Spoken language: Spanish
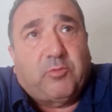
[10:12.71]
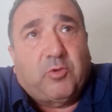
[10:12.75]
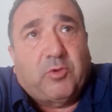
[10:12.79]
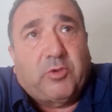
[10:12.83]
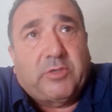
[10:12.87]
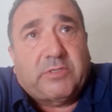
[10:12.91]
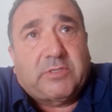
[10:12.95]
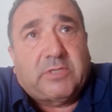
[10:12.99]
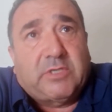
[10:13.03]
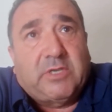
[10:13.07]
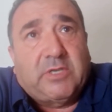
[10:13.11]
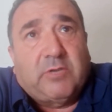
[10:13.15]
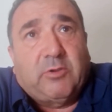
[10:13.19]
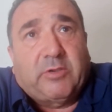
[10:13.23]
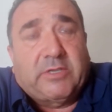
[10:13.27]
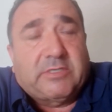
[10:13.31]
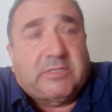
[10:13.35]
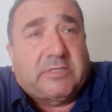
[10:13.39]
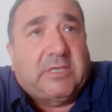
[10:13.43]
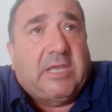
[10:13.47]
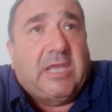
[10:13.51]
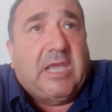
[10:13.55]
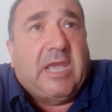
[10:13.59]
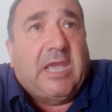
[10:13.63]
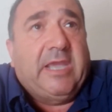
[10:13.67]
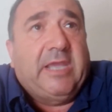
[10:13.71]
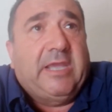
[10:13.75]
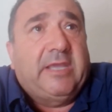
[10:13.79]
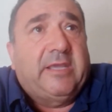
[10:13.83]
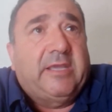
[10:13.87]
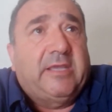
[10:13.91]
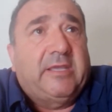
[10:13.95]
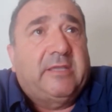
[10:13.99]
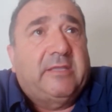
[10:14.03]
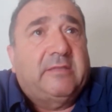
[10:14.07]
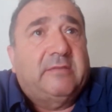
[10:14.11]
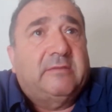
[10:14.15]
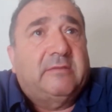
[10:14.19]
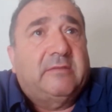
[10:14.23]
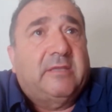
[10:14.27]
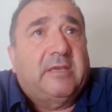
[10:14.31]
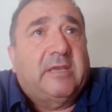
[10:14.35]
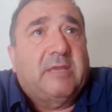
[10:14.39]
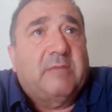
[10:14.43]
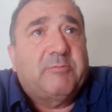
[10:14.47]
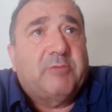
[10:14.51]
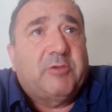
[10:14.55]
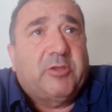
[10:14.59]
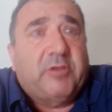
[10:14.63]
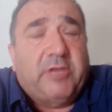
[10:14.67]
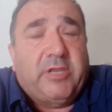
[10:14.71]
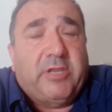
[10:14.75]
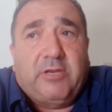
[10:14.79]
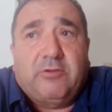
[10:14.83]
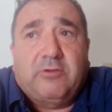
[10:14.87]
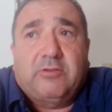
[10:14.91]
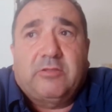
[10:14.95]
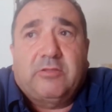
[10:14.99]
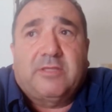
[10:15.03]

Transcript: pues en lo que sea, en de camionero,